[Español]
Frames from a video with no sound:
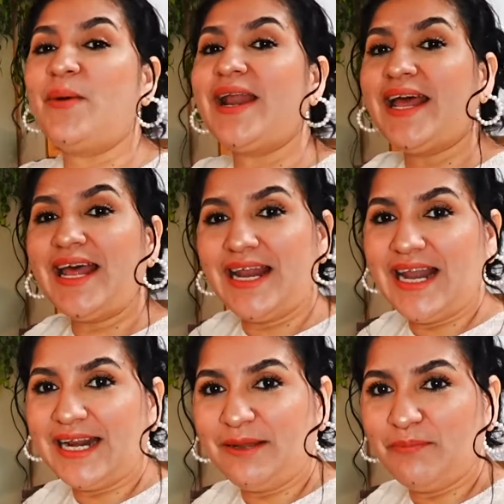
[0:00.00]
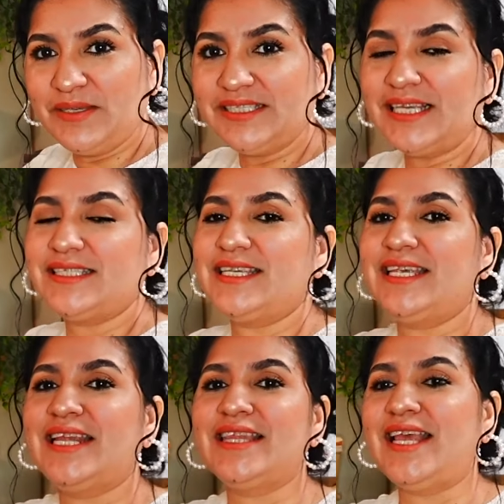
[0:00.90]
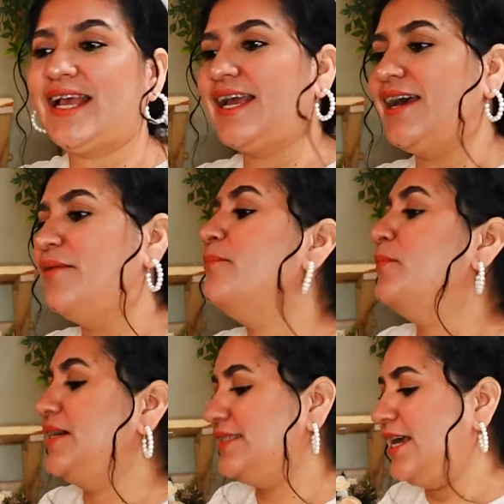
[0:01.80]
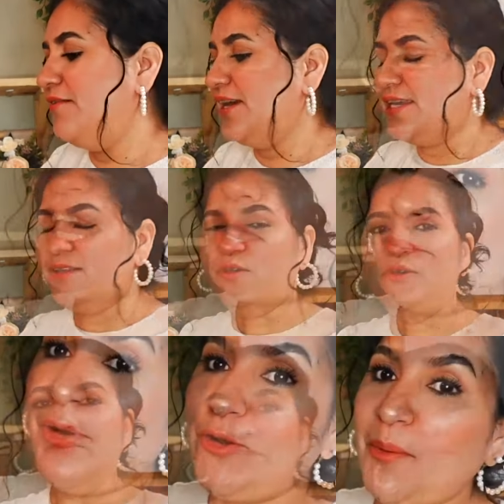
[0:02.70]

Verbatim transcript: para la repisa siguiente acá más abajito. Bueno